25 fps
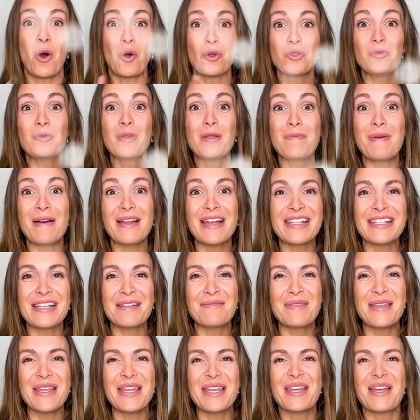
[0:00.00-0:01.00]
On n'oublie pas les
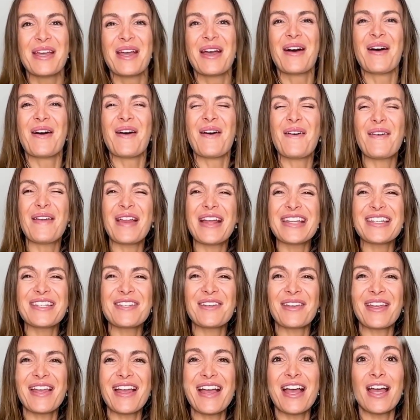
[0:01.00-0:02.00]
amis, on lâche
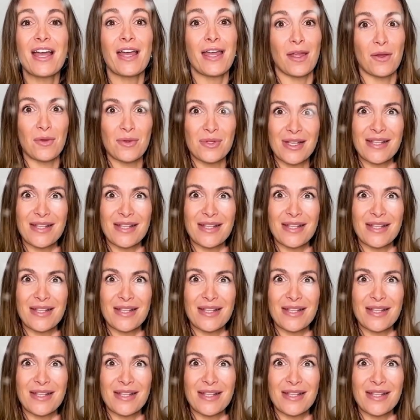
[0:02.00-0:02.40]
rien et on